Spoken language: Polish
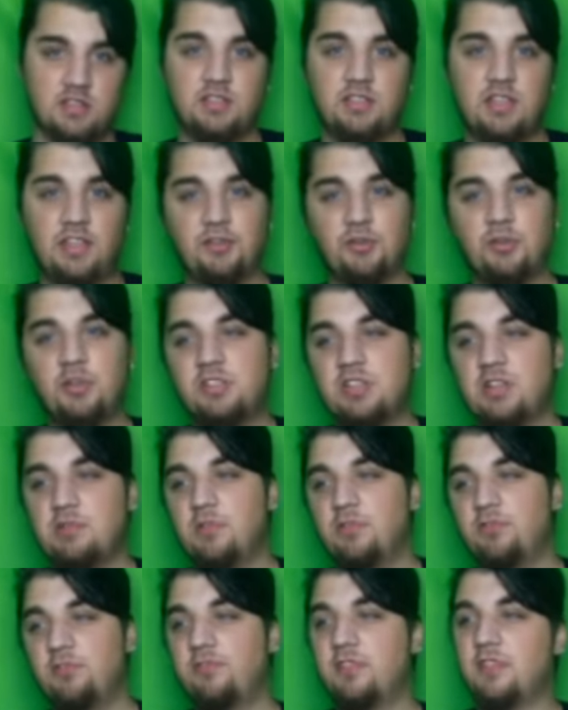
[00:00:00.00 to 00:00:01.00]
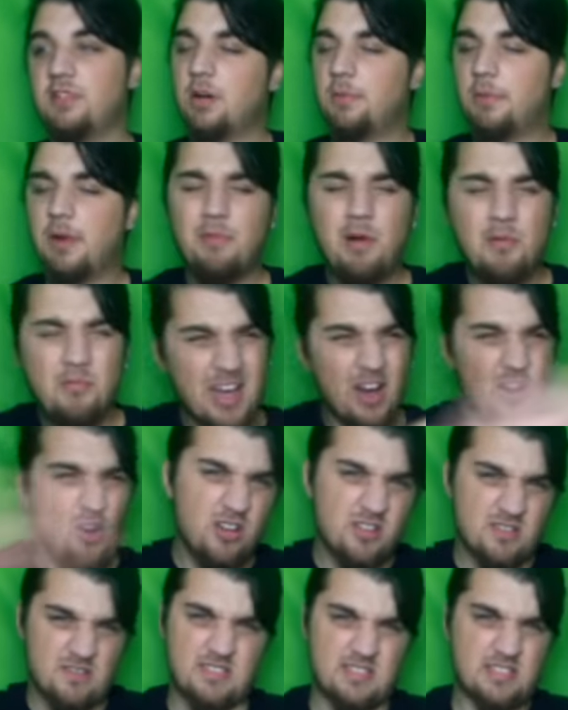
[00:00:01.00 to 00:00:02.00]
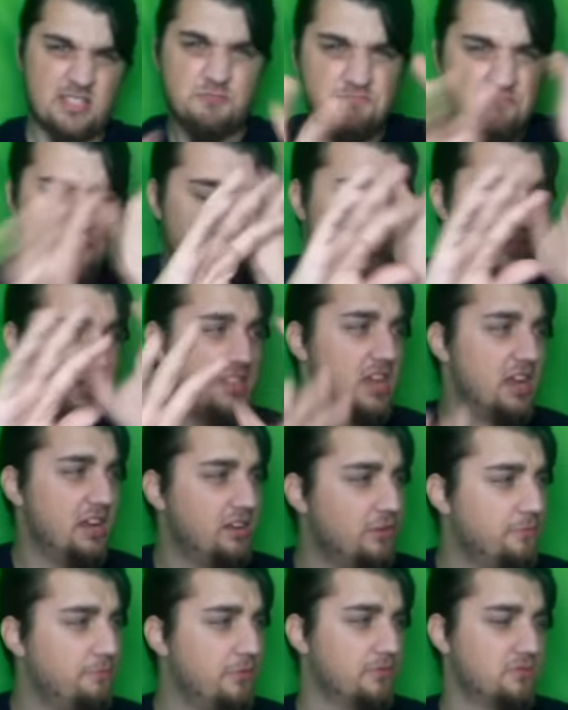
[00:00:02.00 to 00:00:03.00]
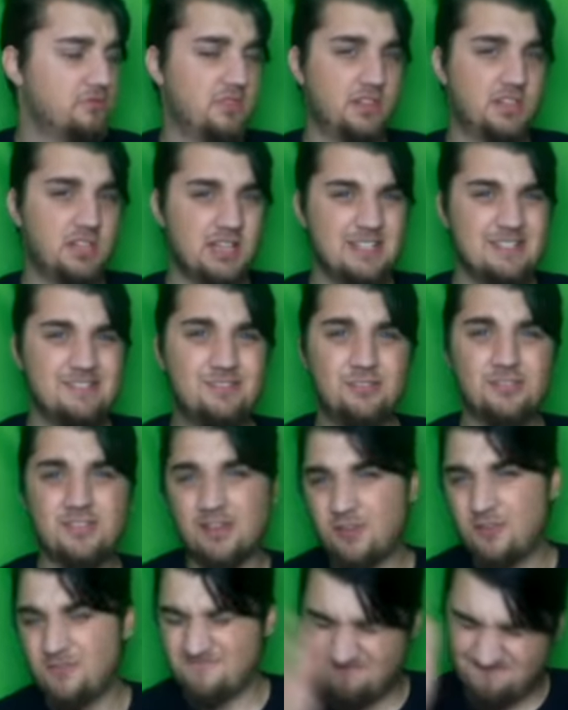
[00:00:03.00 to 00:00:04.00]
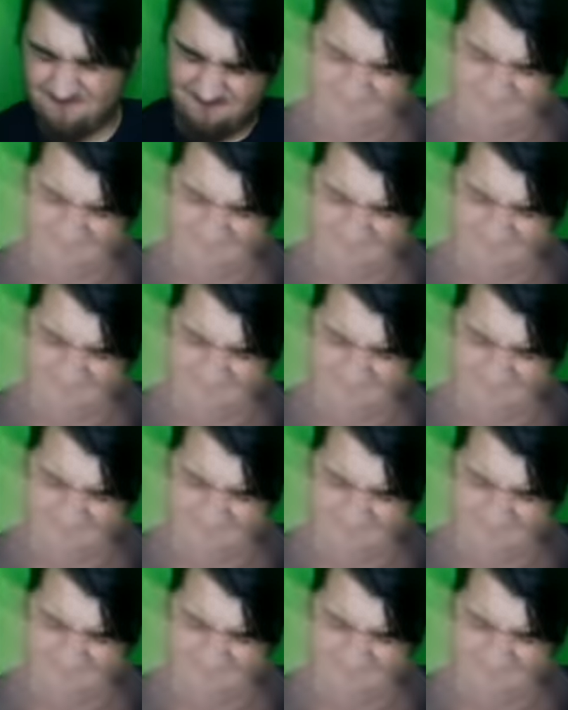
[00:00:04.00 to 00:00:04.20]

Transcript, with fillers: Na drugi dzień mi mówi, dobra mam super genialną postać, ale to taką...